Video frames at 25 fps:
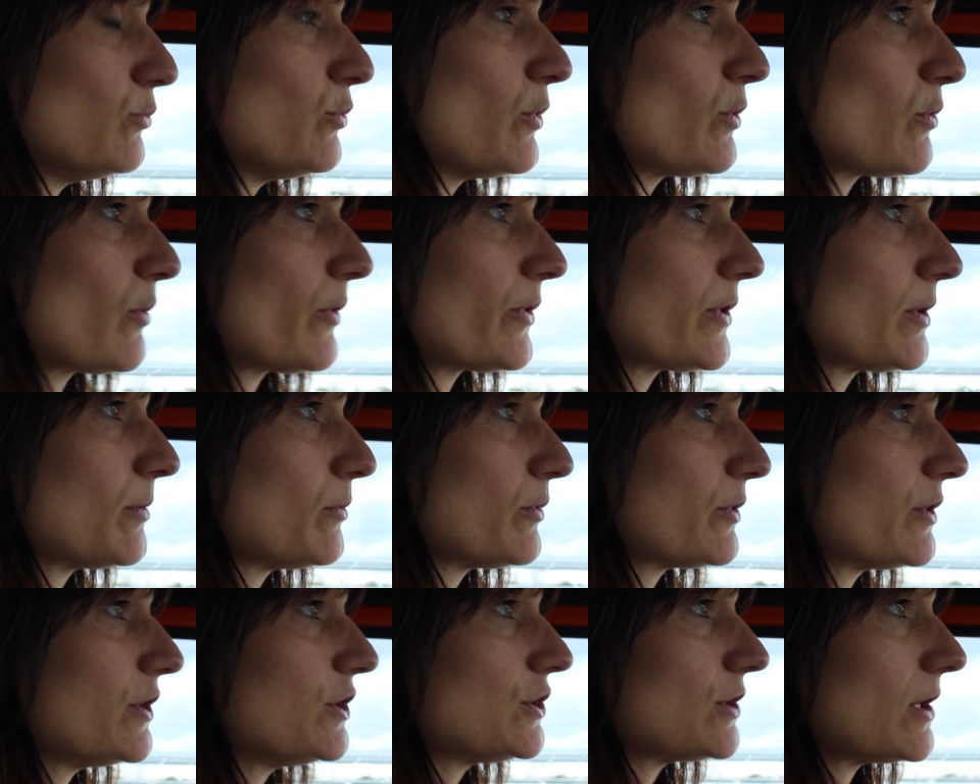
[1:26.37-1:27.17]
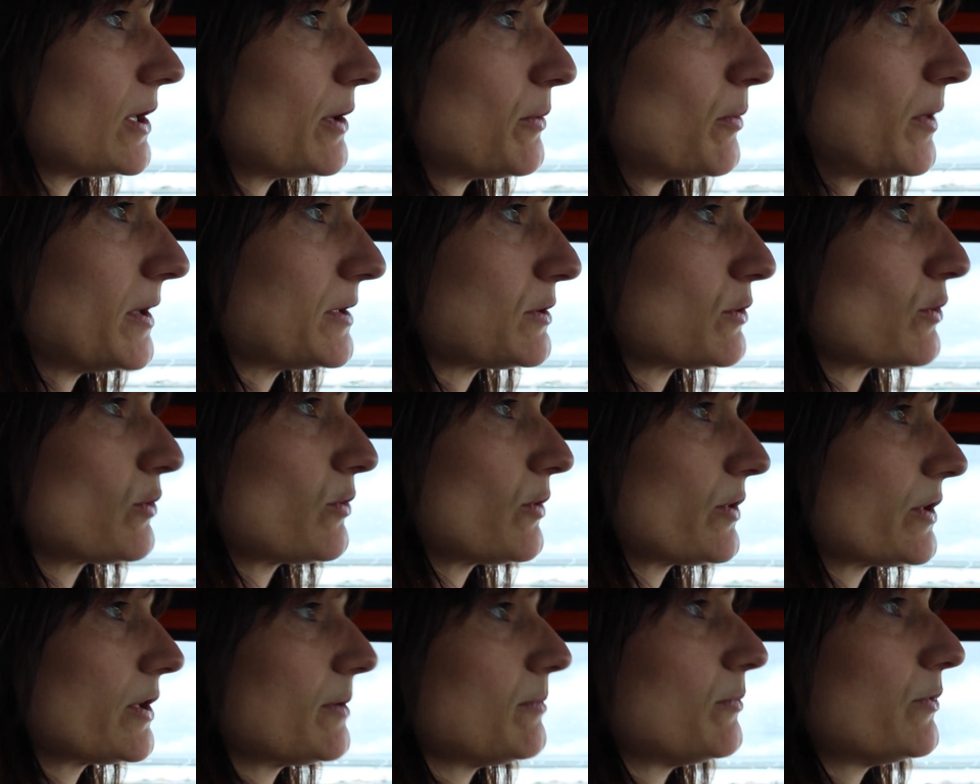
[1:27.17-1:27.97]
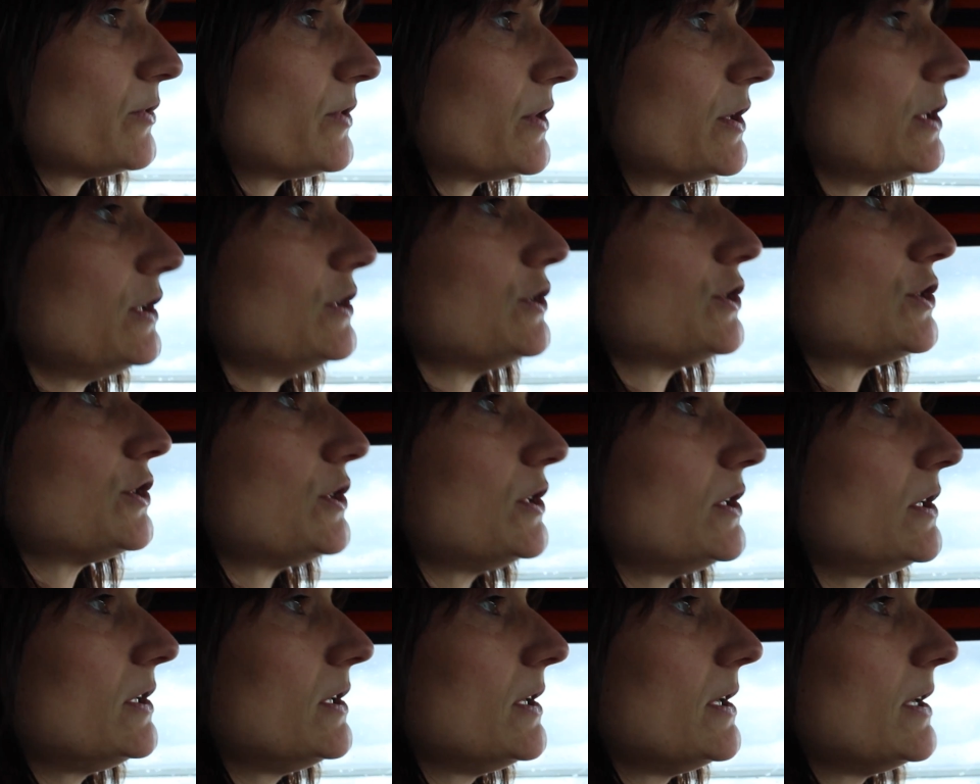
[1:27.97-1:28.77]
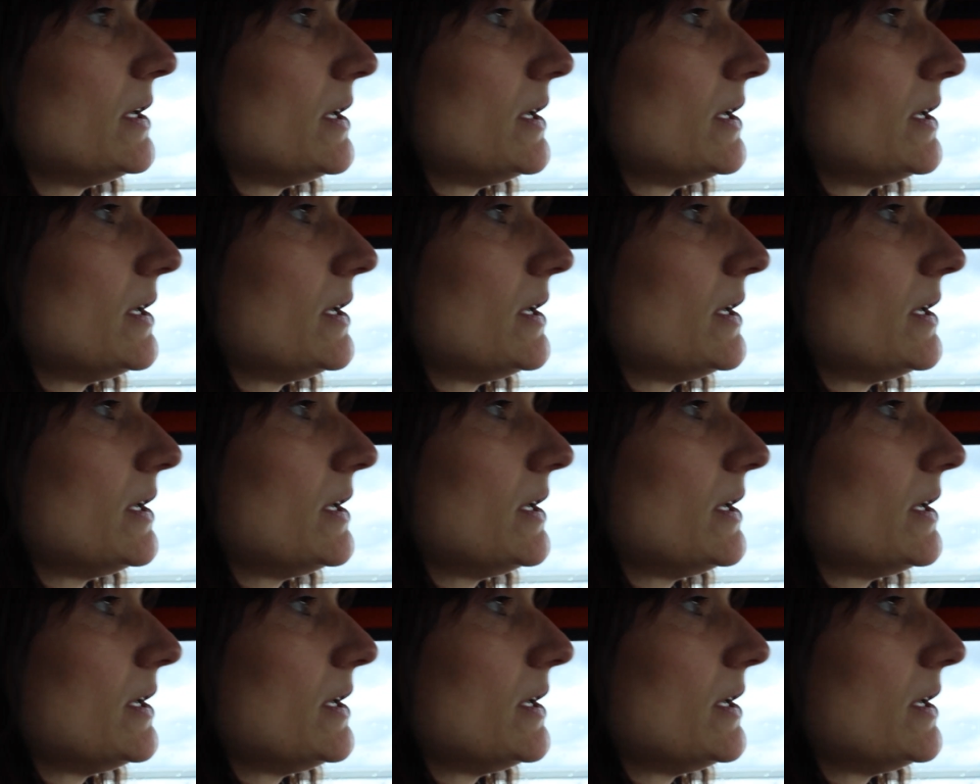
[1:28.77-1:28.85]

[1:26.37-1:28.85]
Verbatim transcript: due ruote motrici alle quattro ruote motrici